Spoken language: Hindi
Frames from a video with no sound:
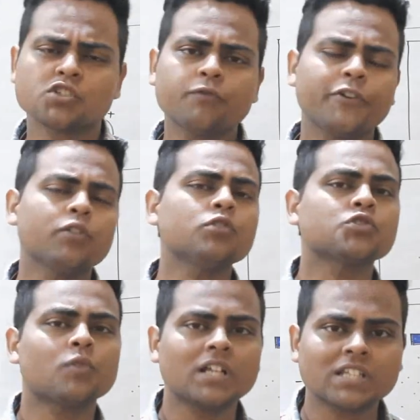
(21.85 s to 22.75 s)
सो वीडियो को
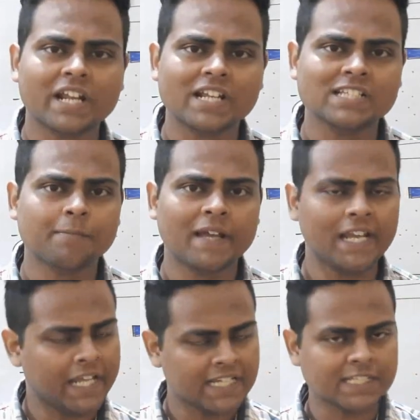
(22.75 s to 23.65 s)
शुरुआत करने से
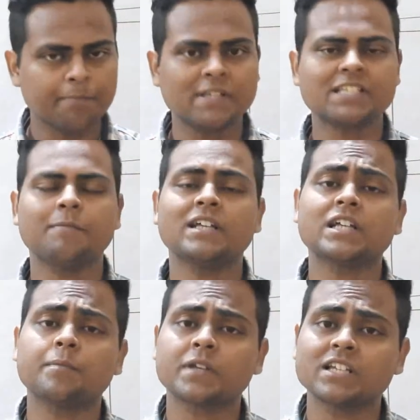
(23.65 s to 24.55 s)
पहले एक सिंपल सी बात
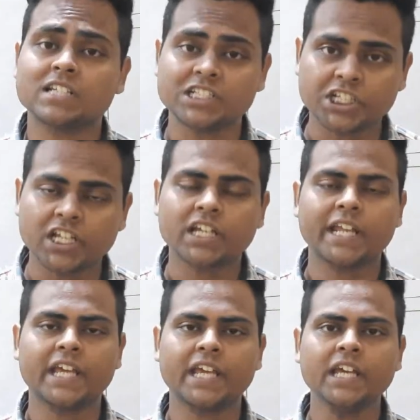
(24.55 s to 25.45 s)
आपके साथ शेयर
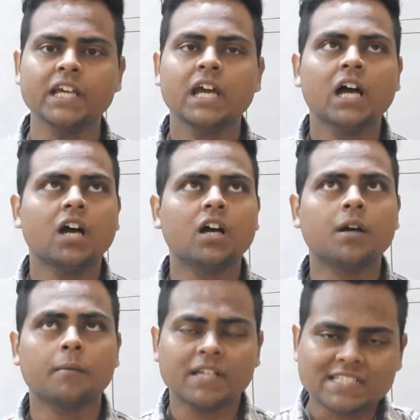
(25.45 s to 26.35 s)
करेंगे Uh,